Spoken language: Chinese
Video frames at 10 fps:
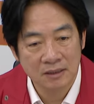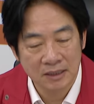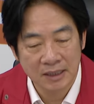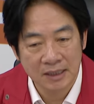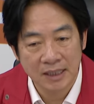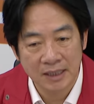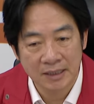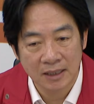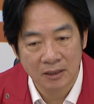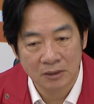应该
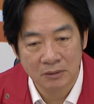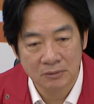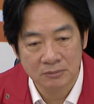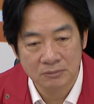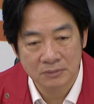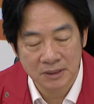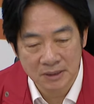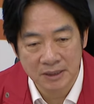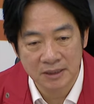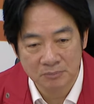要撤
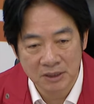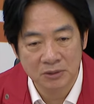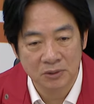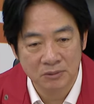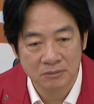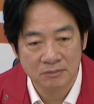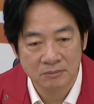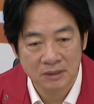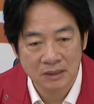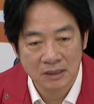离的民众
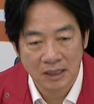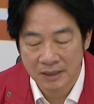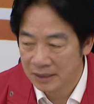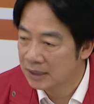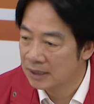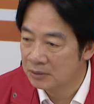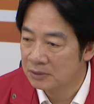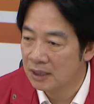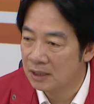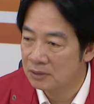啊，应该都
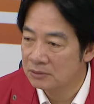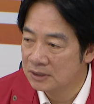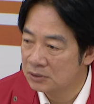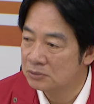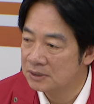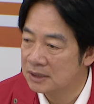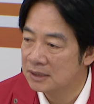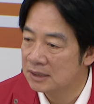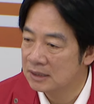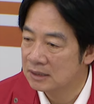要尽速撤
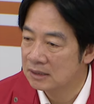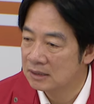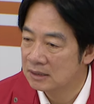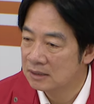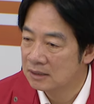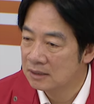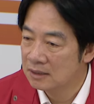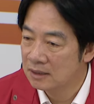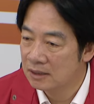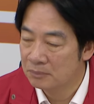离
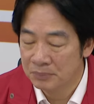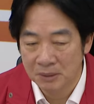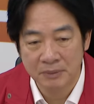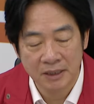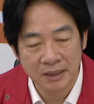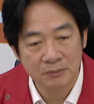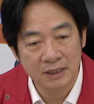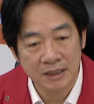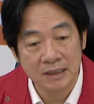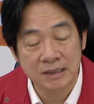啊，避免因
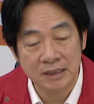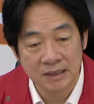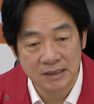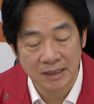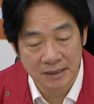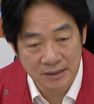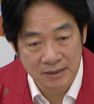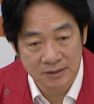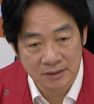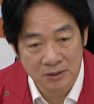为零四零三地
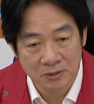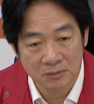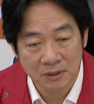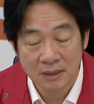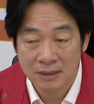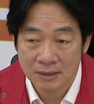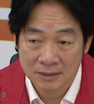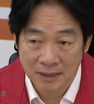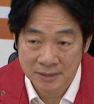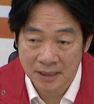震之后。
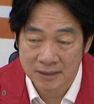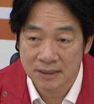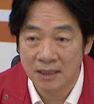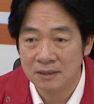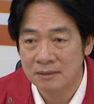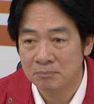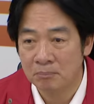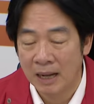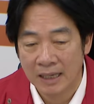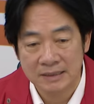再加上
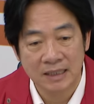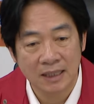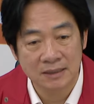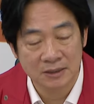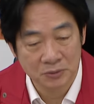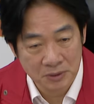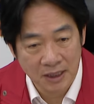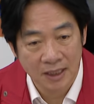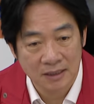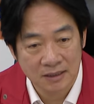庞大的雨
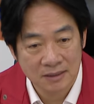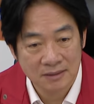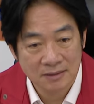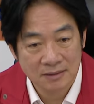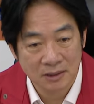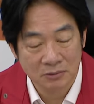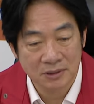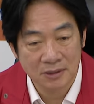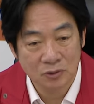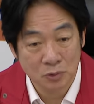量，造
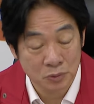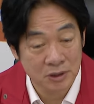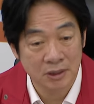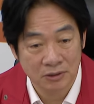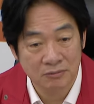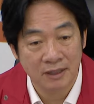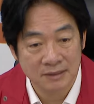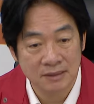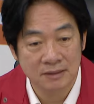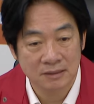成土石流的发
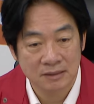生。